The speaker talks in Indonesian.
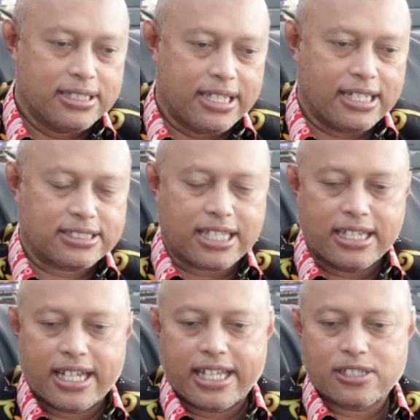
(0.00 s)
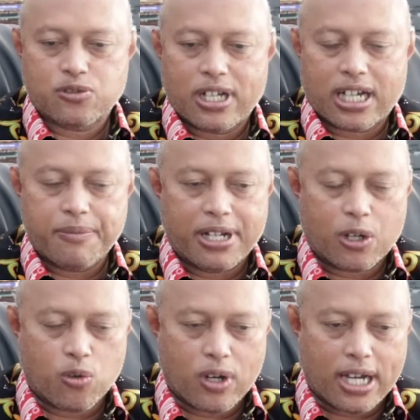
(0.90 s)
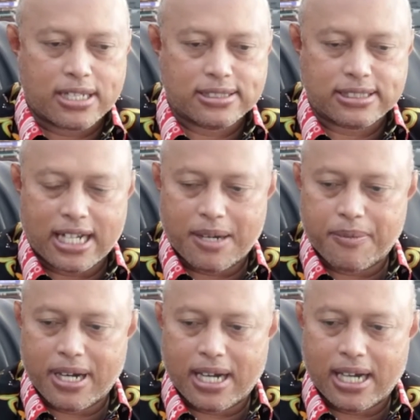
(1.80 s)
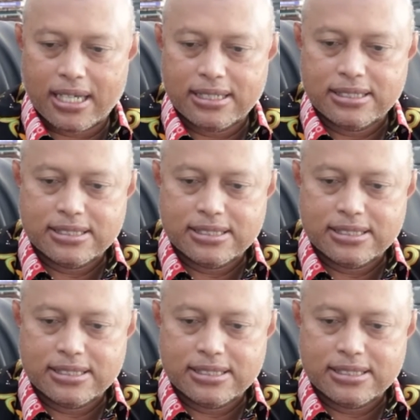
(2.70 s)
Ya, standar yang sudah kami lakukan selama